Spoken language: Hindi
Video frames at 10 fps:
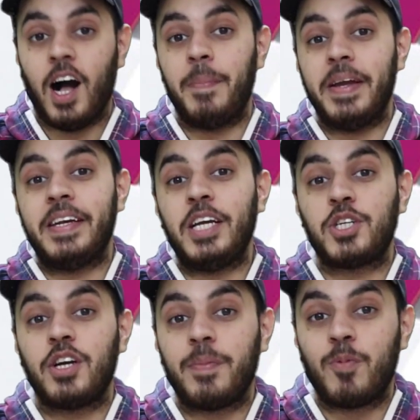अब
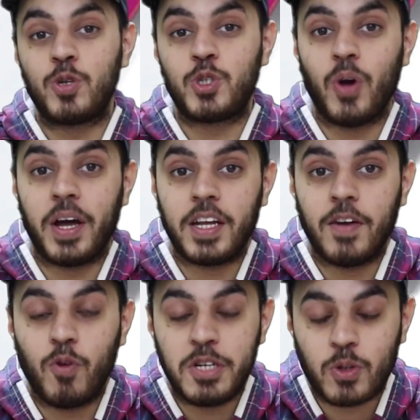इनिशियल रिपोर्ट्स जो आ रही
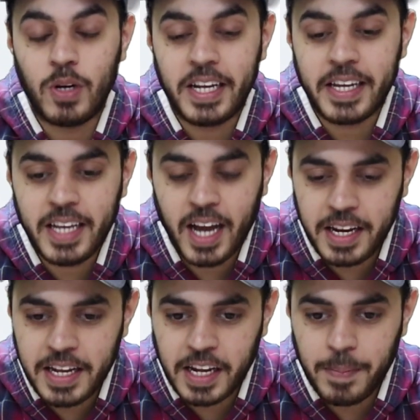हैं वो इसको लेके ये आ
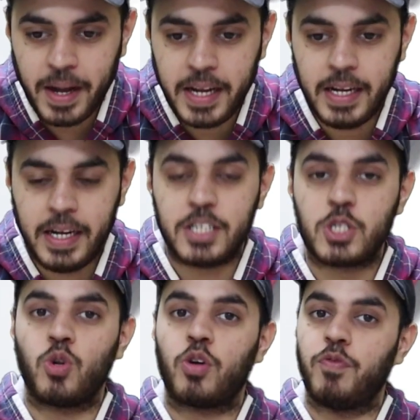रही हैं कि भाई
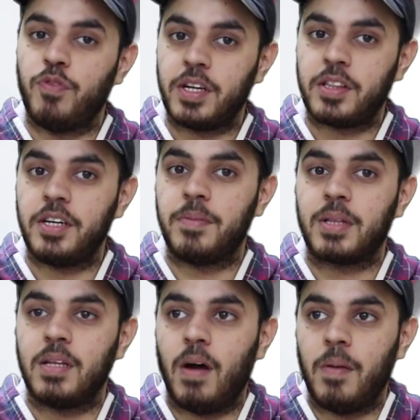इट्स नॉट वर्थ इट
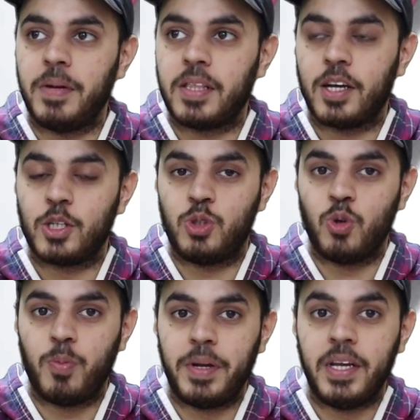मतलब अभी तक
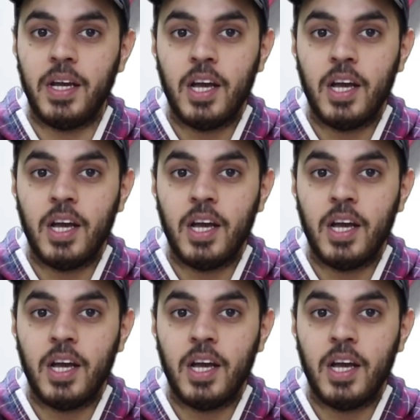जो भी